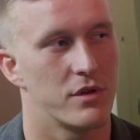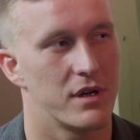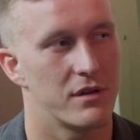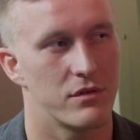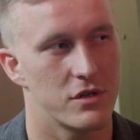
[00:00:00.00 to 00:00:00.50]

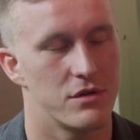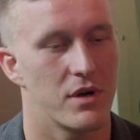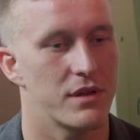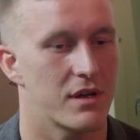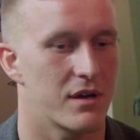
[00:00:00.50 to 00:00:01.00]
наверное,
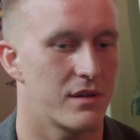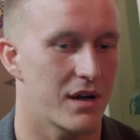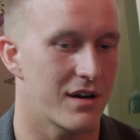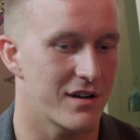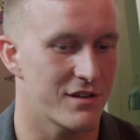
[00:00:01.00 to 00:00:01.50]
2009,
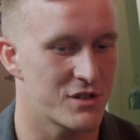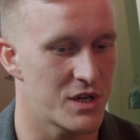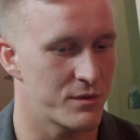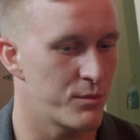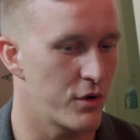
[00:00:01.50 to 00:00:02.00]
когда как раз
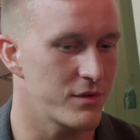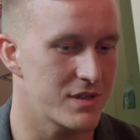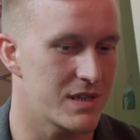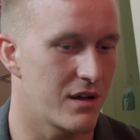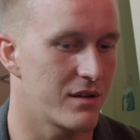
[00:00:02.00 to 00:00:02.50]
Джеймс Бонд
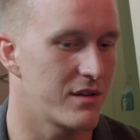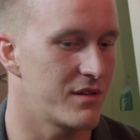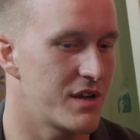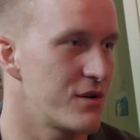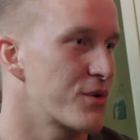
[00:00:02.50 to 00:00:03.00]
стал
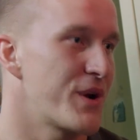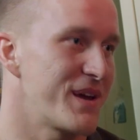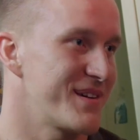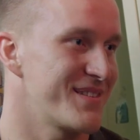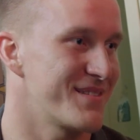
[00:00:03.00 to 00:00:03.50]
Дэниел
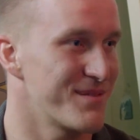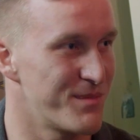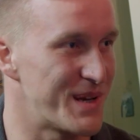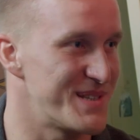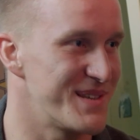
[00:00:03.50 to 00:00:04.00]
Крейг,
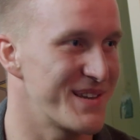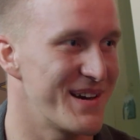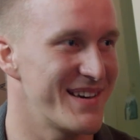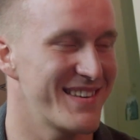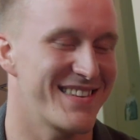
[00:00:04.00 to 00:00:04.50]
блондин
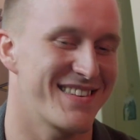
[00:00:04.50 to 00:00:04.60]
гай,